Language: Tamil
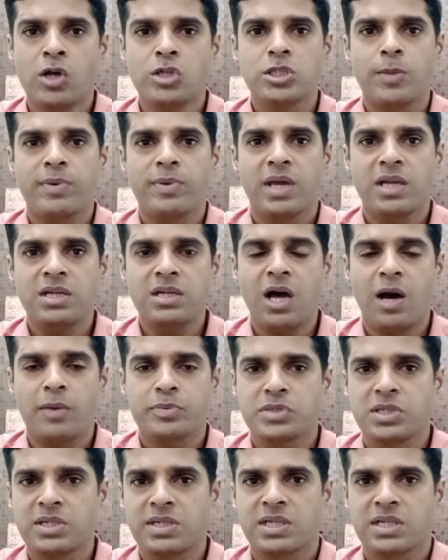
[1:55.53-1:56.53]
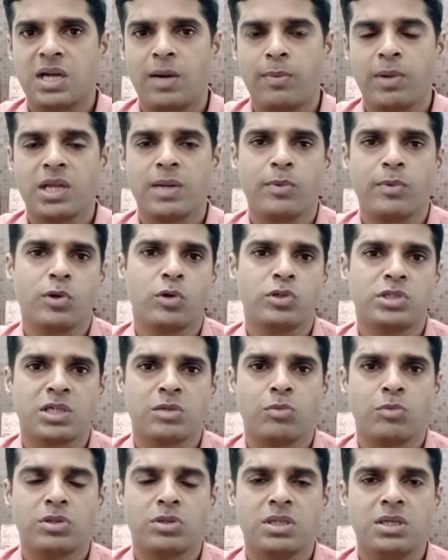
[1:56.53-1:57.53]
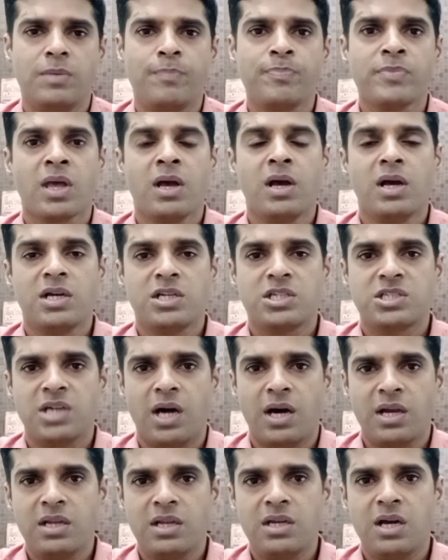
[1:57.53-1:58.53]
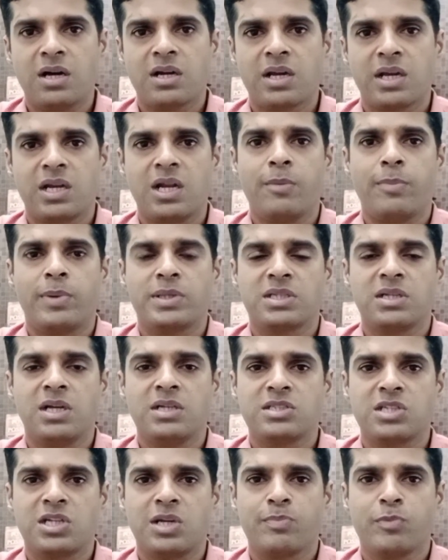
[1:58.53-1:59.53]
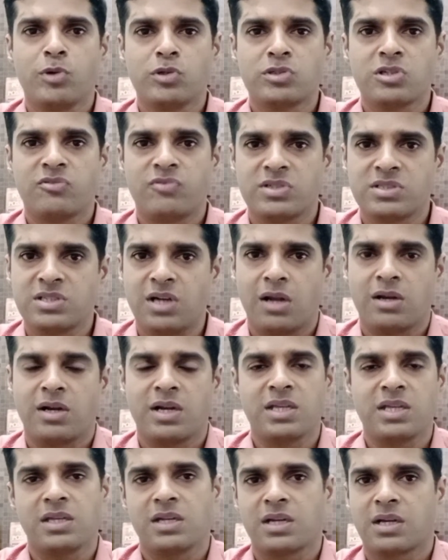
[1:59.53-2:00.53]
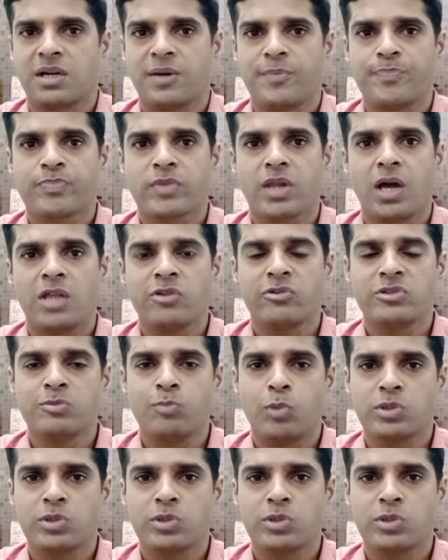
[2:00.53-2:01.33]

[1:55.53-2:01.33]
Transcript: ஸோ இப்போ என்ன ஆப்ஷன் இருக்குது அப்படின்னு நம்ம யோசிக்கும் போது ஷரியாக்கினா பார்த்தீங்கன்னா சில மியூச்சுவல் ஃபண்ட்ஸ் ஆல்ரெடி இருக்குது அது வந்து